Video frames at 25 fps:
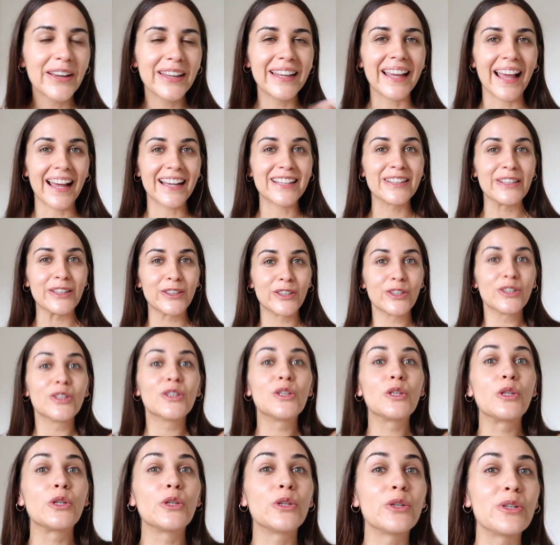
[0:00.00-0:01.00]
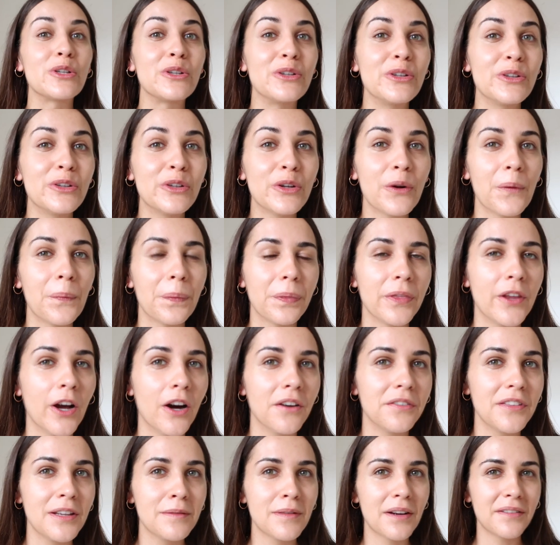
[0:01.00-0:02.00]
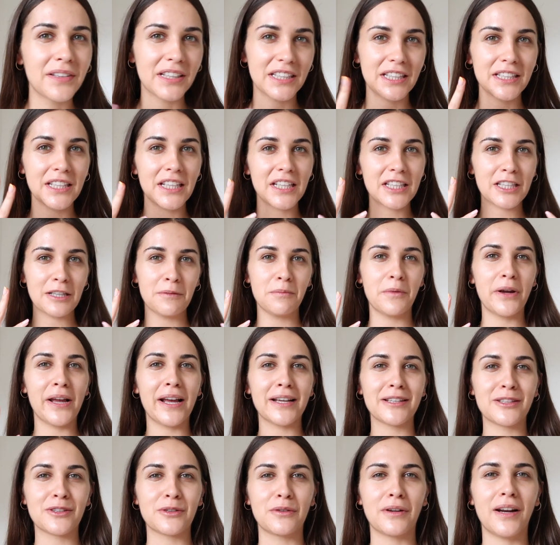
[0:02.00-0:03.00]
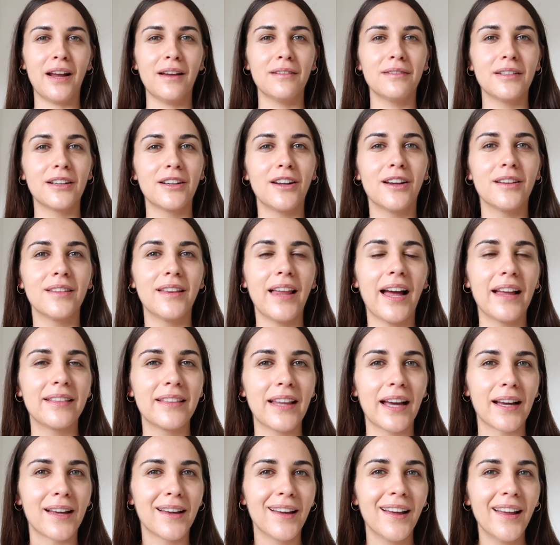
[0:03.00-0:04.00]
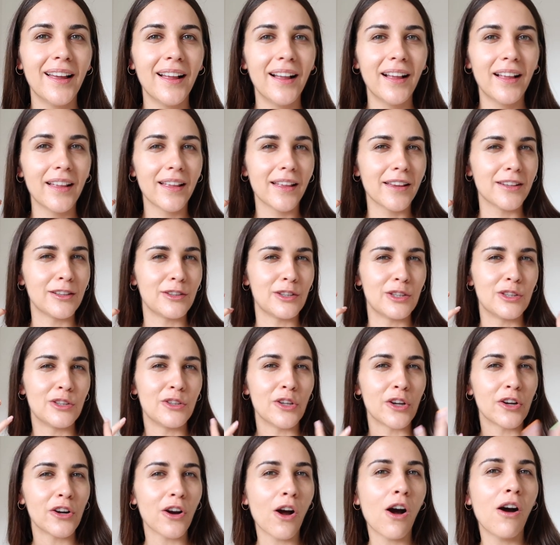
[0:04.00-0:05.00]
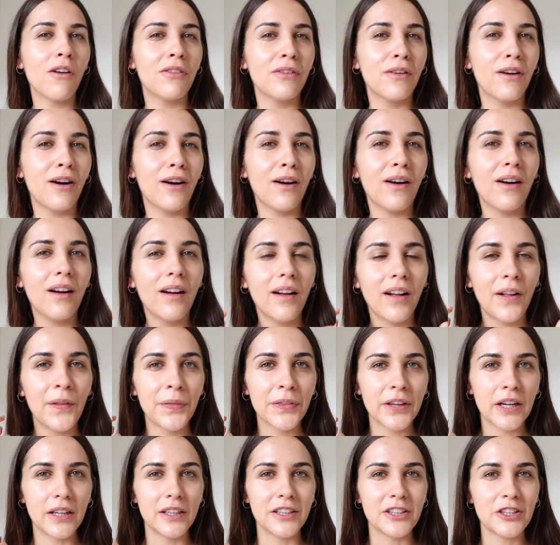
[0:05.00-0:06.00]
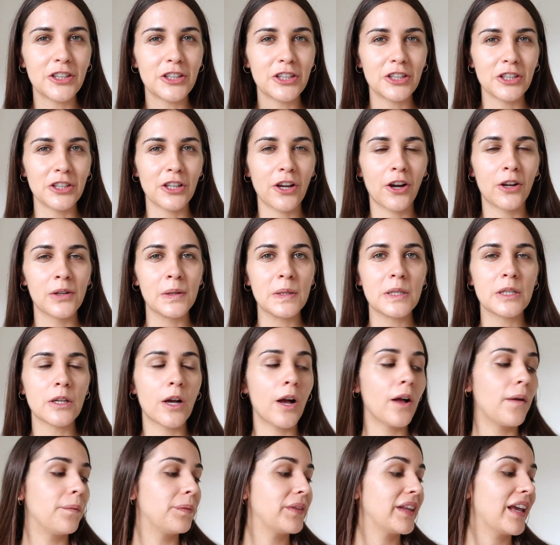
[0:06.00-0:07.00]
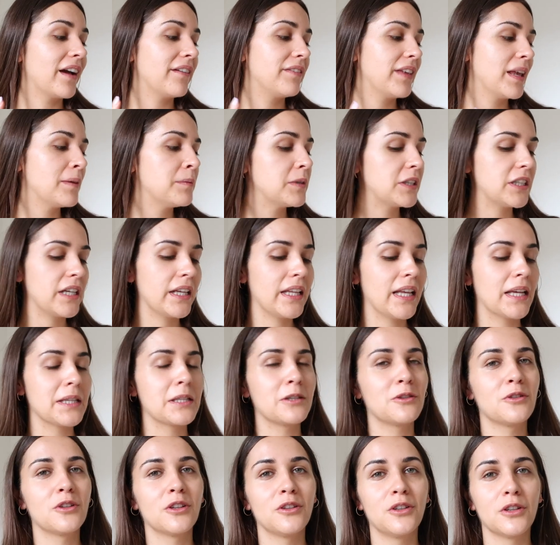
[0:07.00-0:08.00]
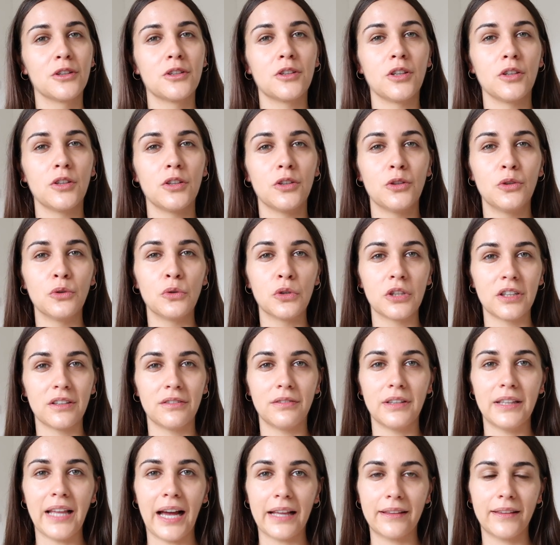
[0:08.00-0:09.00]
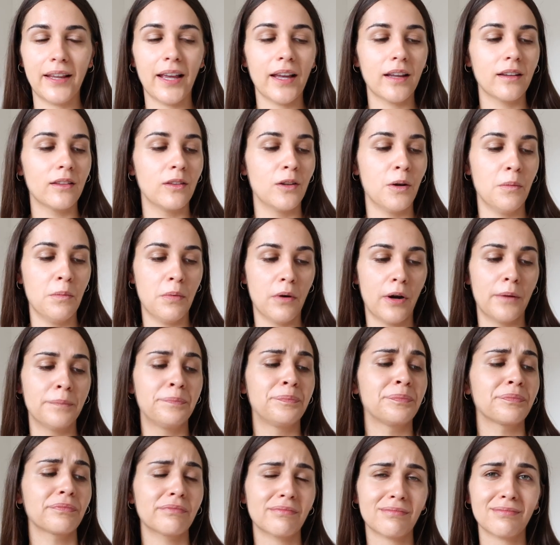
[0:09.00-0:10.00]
jest cudowny. Mam wrażenie, że moja skóra wygląda tak zdrowo, lśniąco. Ja wiem, że jest to dosyć duży wydatek, no bo